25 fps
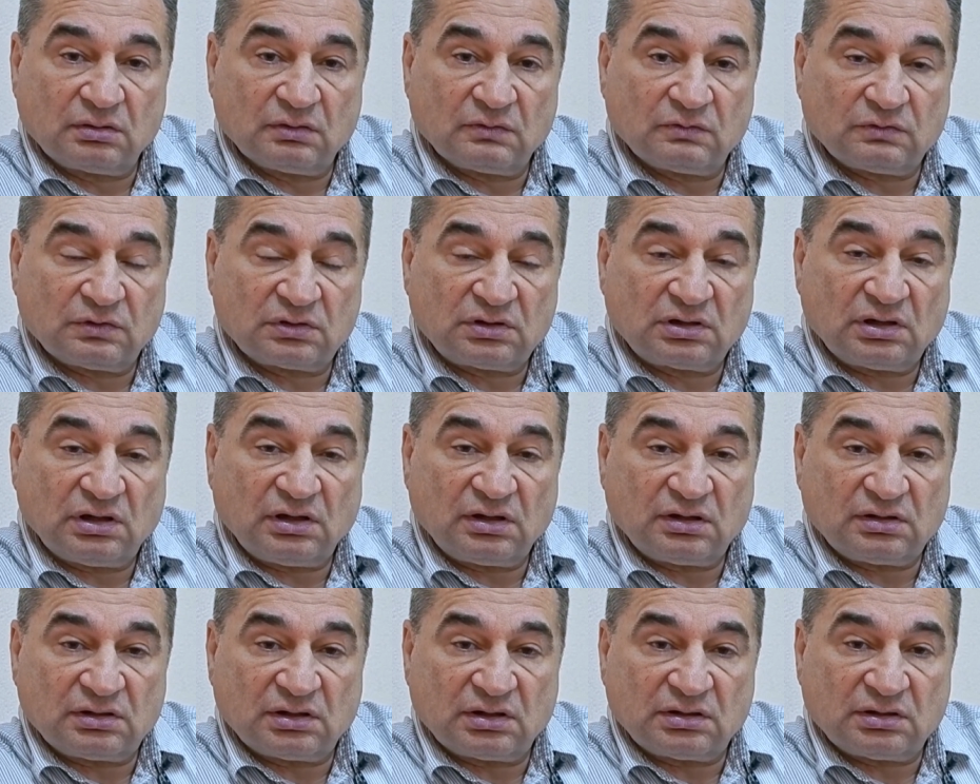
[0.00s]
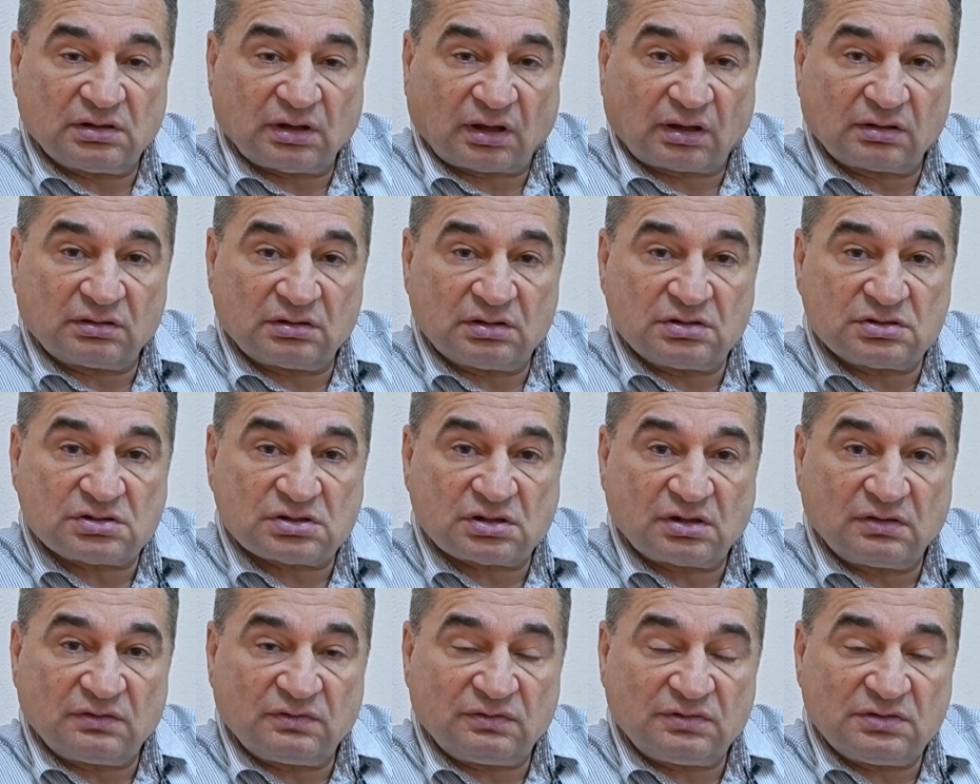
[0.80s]
в отделение
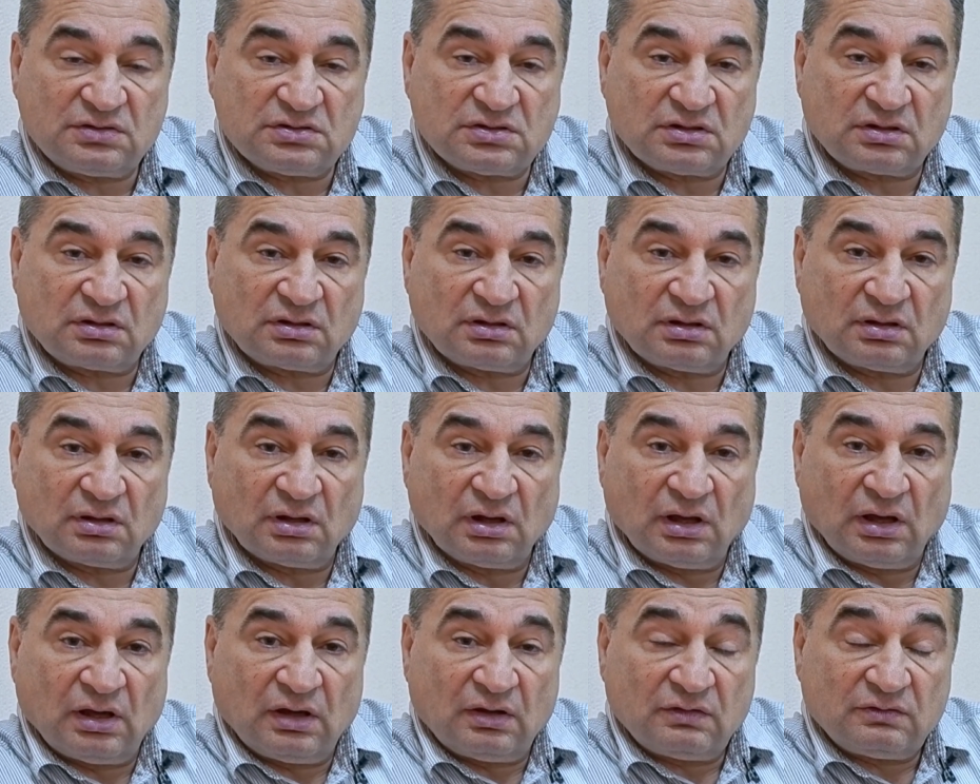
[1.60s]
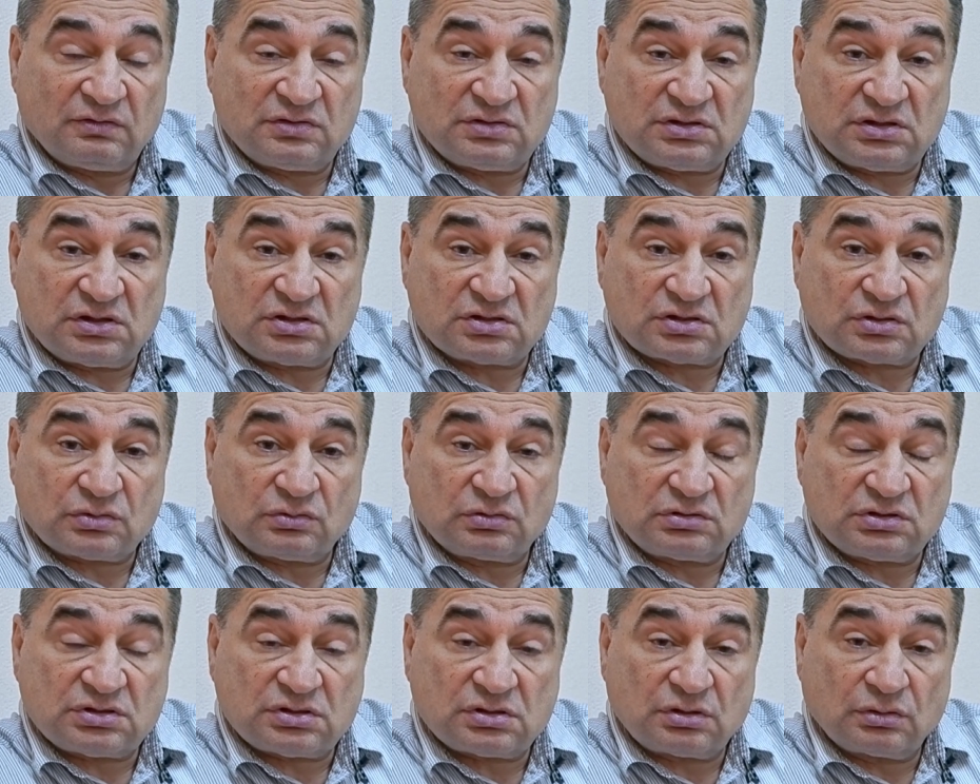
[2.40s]
теоретической физики
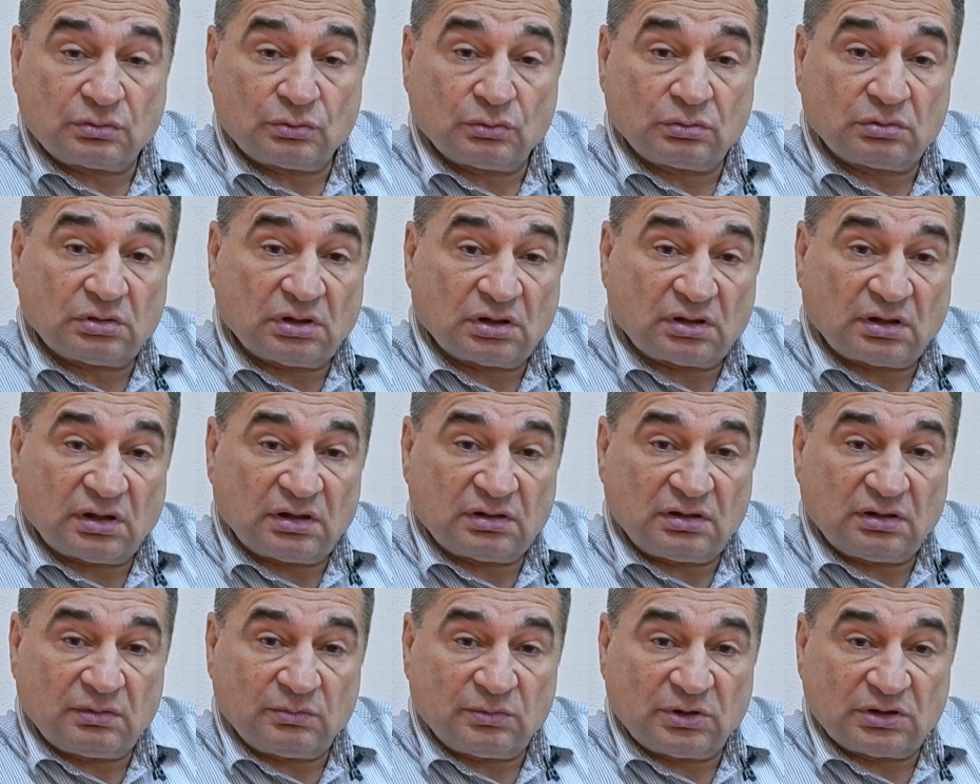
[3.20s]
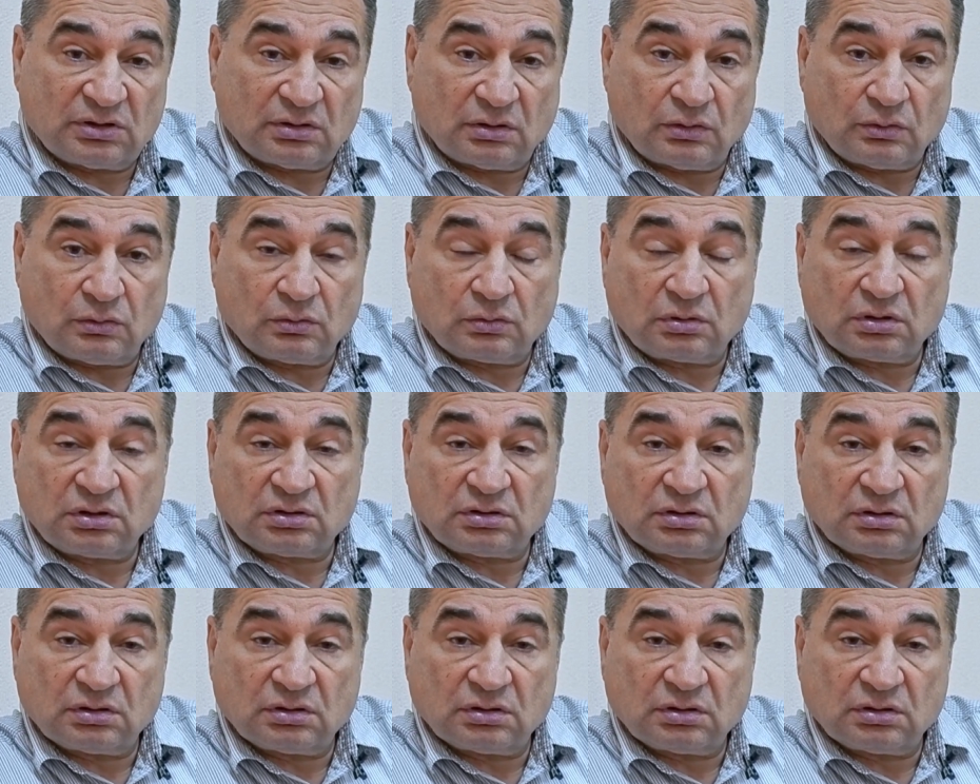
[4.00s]
Физического института Академии наук.